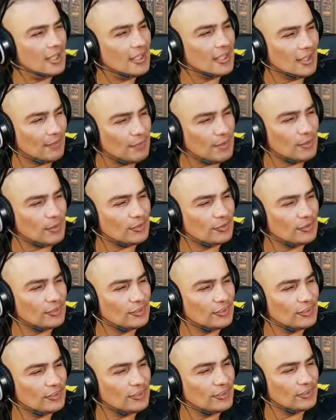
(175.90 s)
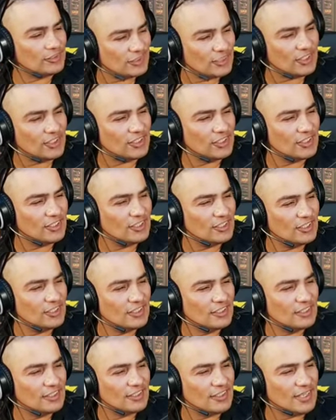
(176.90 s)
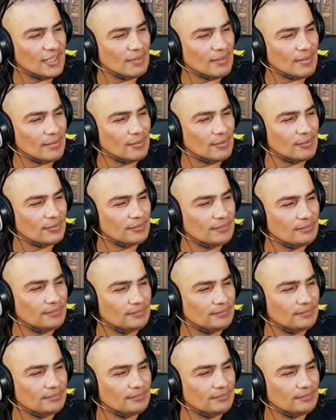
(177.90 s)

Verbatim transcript: Cambiemos. Sí, ahí vamos.